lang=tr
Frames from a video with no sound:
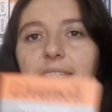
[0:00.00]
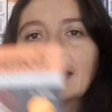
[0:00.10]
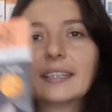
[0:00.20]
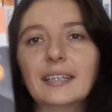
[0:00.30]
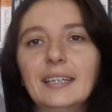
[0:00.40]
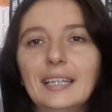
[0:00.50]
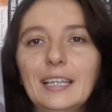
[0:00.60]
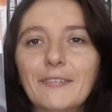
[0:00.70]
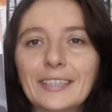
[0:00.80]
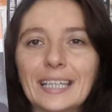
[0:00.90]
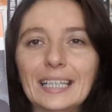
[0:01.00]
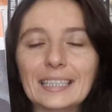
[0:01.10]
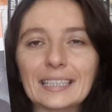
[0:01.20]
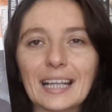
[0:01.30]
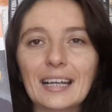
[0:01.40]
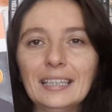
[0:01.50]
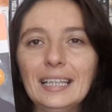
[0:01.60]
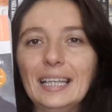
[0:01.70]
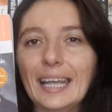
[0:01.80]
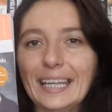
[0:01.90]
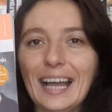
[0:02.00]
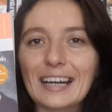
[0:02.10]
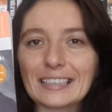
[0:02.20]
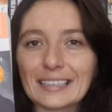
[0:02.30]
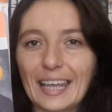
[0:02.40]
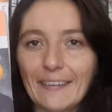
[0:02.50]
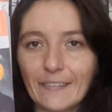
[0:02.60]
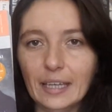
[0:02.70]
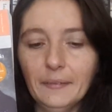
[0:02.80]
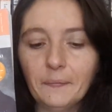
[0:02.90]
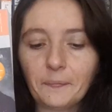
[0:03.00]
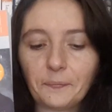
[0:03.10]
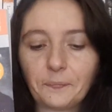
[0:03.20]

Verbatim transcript: Diğeri Livaneli'nden Leyla'nın Evi.